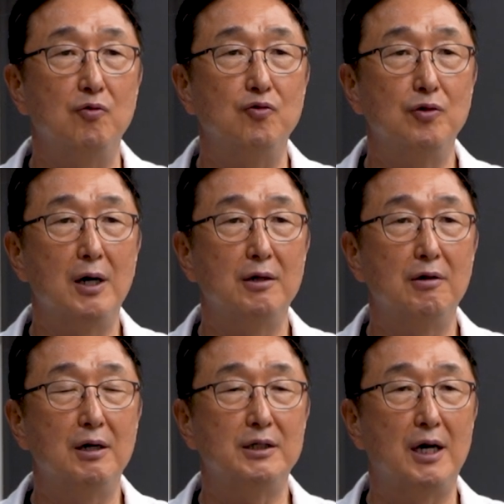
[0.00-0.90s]

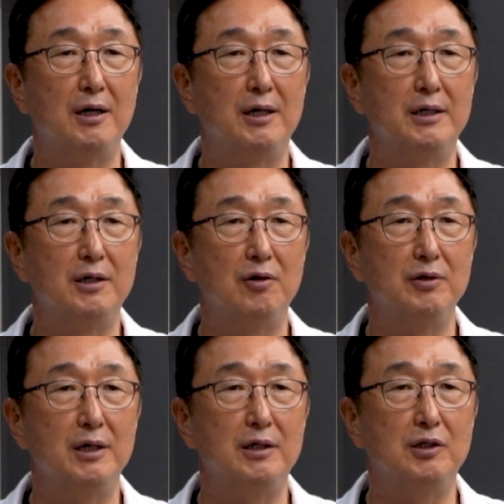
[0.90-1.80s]
우간과 자간의
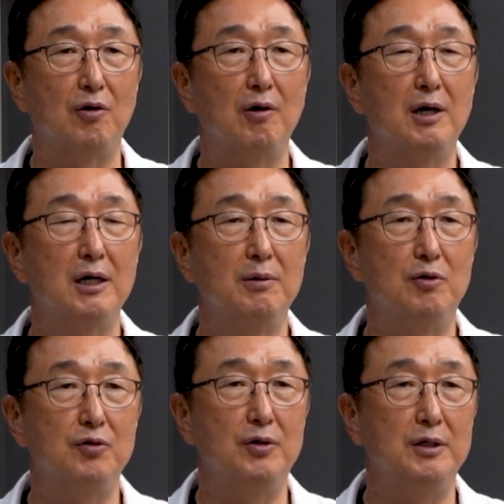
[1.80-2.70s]
경계를 정확하게
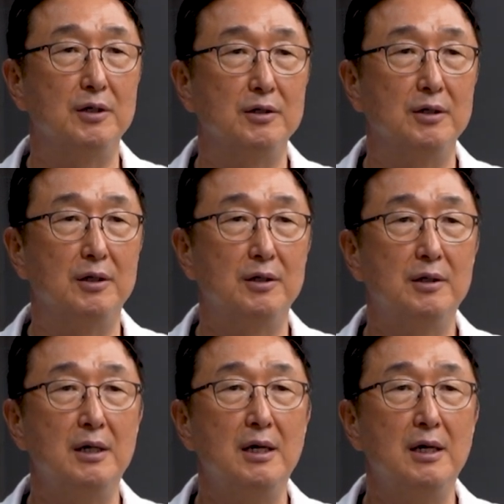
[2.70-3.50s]
볼 수 있어서